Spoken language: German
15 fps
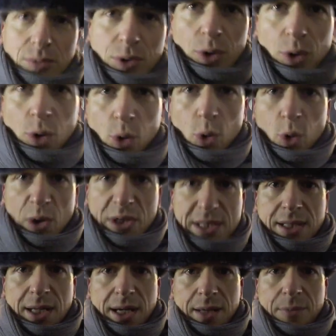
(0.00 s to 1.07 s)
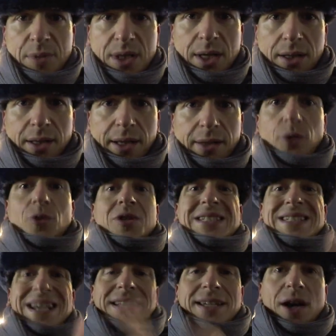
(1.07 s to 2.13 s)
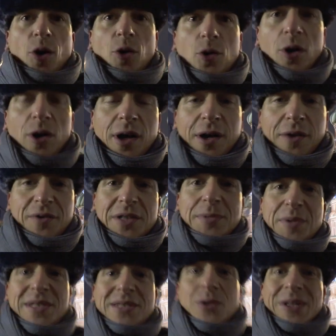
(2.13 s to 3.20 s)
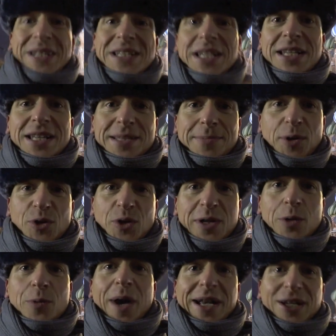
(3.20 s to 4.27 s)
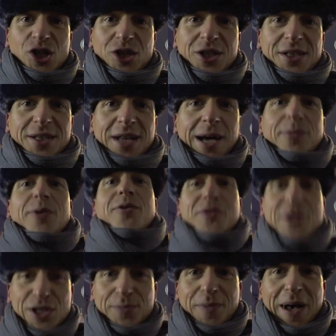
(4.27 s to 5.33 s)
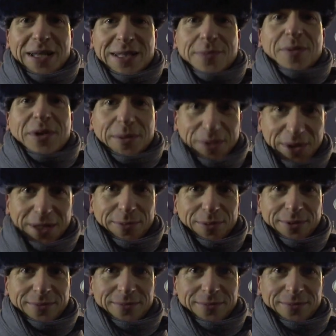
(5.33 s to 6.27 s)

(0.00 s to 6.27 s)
Logo als KGB-Agent und ich zeige dir auch noch, wie ich mich zu Lenin ins Mausoleum reingeschlichen habe. Viel Spaß mit dem Clip.